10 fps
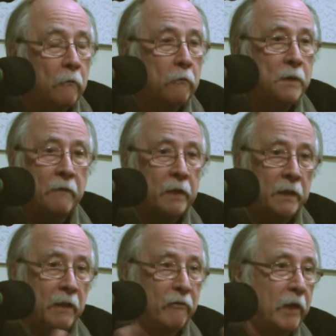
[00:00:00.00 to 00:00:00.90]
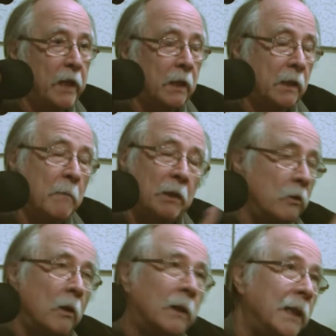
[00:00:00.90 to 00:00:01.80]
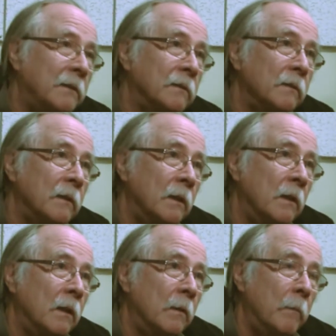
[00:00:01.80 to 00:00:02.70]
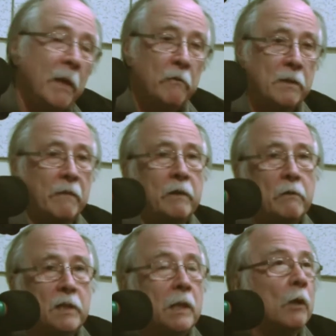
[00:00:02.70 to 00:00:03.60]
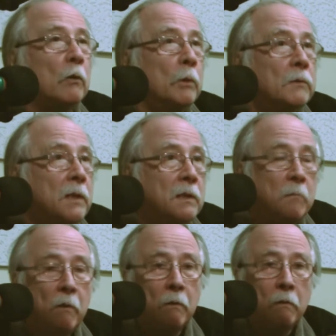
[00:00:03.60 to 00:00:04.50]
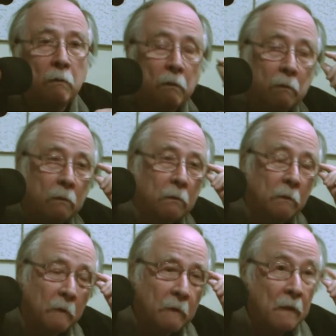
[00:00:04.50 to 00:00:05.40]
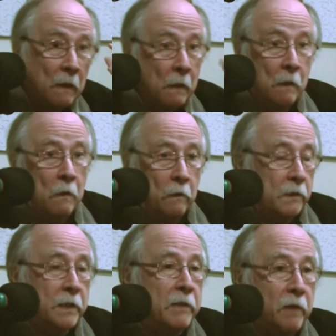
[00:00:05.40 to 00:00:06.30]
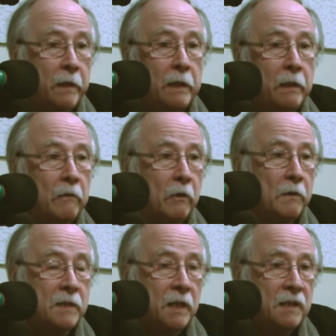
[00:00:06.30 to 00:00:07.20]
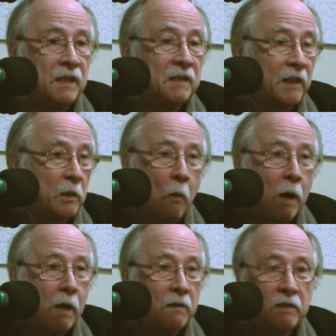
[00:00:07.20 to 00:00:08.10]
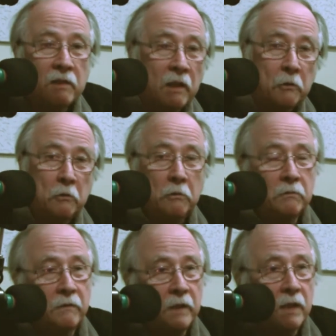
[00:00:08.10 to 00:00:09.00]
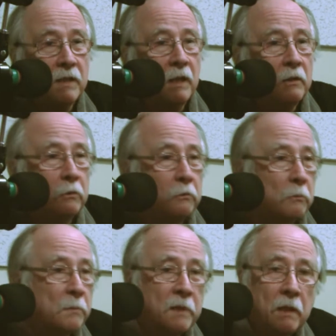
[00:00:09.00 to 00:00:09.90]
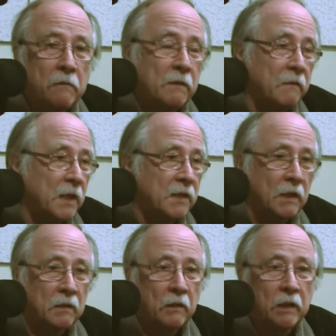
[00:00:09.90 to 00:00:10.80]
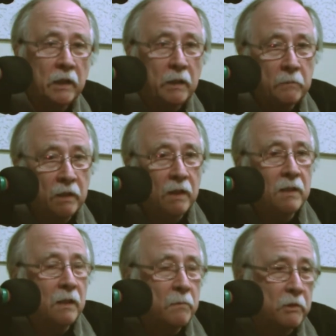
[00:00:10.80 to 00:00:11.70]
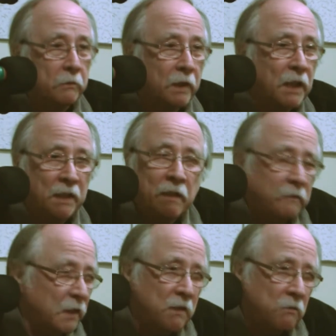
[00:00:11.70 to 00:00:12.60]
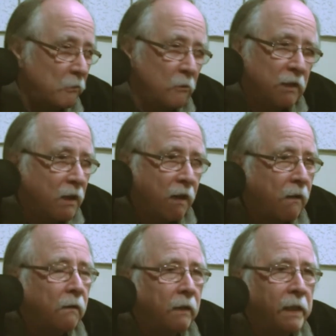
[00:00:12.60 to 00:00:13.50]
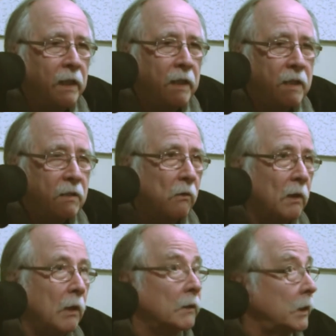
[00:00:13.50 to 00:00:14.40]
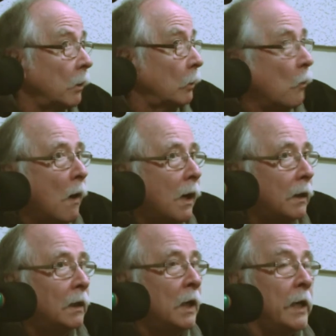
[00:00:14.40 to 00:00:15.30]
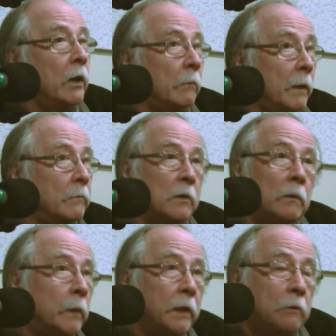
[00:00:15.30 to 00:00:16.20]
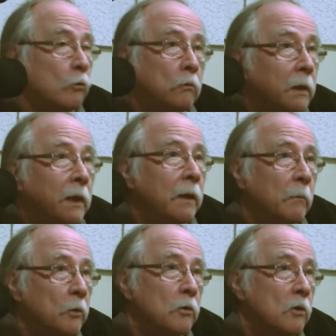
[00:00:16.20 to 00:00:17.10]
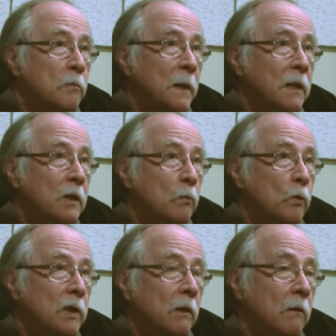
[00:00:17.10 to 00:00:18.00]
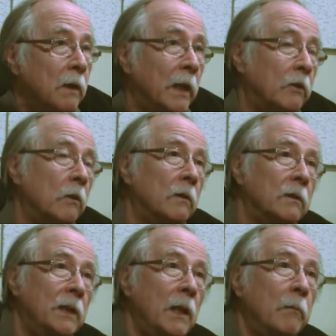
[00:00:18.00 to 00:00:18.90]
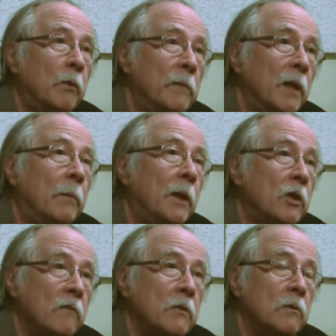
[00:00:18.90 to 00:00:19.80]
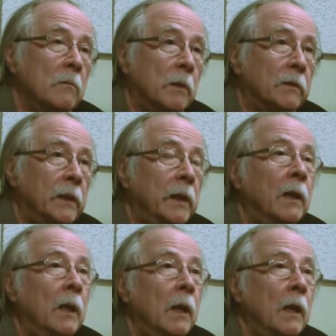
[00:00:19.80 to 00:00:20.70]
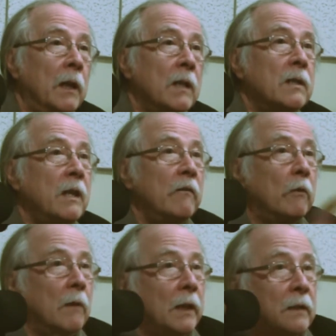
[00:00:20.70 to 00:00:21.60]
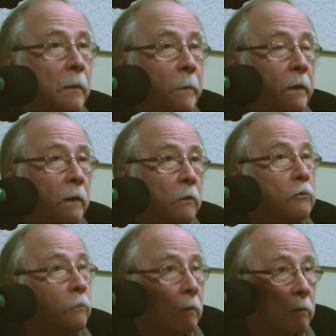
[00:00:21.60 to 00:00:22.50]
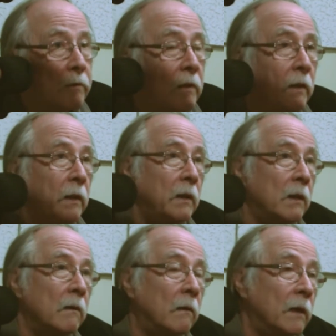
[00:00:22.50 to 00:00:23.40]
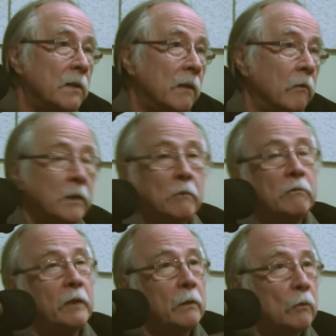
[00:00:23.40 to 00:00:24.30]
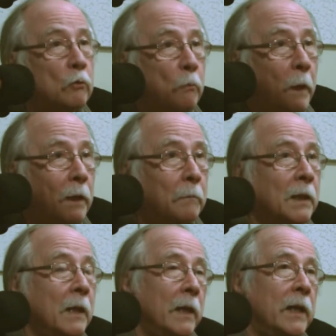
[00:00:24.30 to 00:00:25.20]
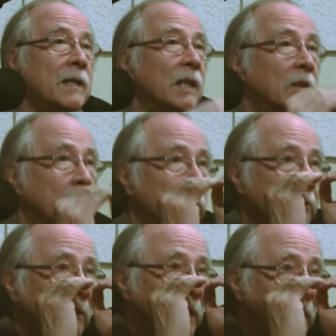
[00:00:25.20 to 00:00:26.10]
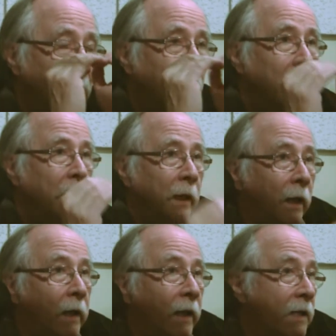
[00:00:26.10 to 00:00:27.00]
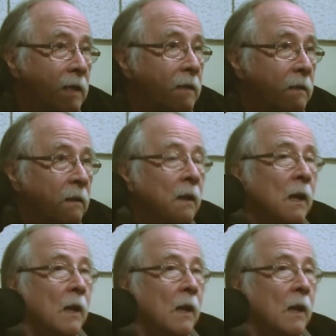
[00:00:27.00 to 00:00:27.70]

Vous avez des flics qui mènent une enquête, mais vous avez aussi des rebondissements. Euh, divers, euh, c'est très noir, c'est très dur, vous avez des scènes d'autopsie, vous avez des scènes de crimes, des descriptions de cadavres qui sont ultra euh, réalistes, donc là on est dans le noir, et en même temps, ben, il y a toujours un élément de suspense, puisque le lecteur, dès les premières pages, va se demander est-ce qu'ils vont l'attraper, le tueur en série, euh, est-ce qu'ils vont découvrir le coupable, et cette tension-là, elle, existe.